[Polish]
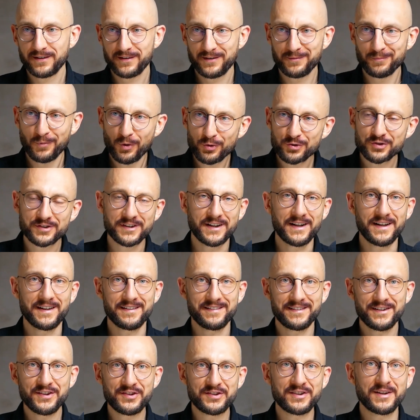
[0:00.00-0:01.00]

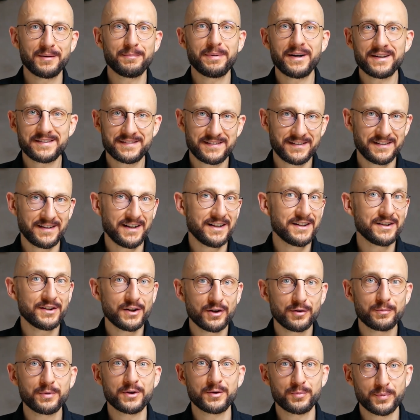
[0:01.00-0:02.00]
Można iść na basen, ale
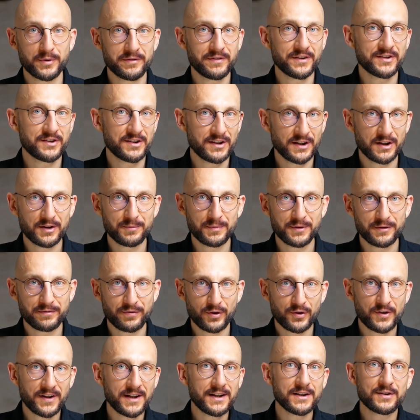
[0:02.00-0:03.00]
nie lubić pływać i nie lubić
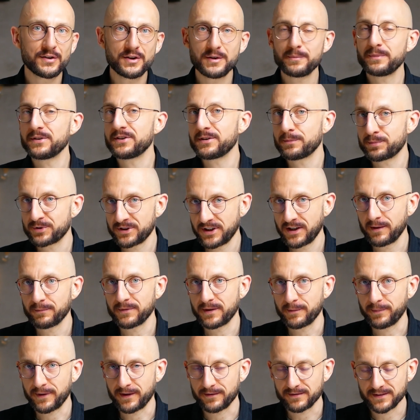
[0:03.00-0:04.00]
wody, ale to nie będzie
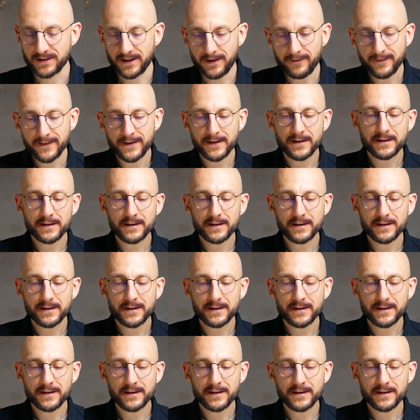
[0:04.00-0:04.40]
przyjemne, prawda?